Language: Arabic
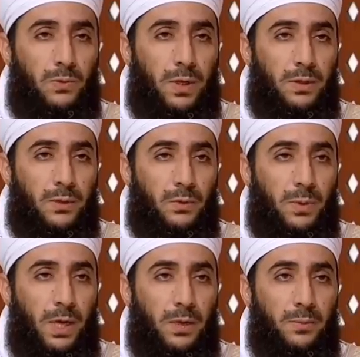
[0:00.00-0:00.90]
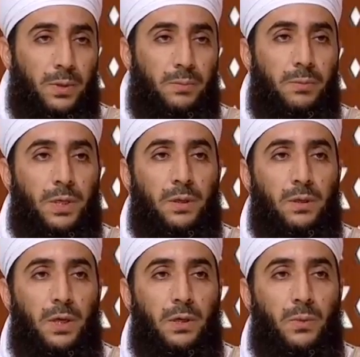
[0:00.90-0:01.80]
فأذنوا بحرب من
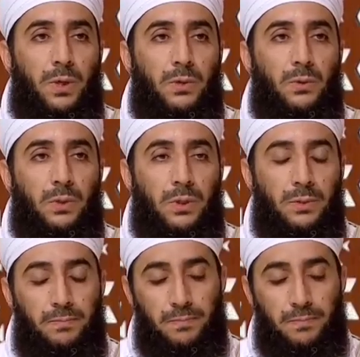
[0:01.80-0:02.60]
الله ورسوله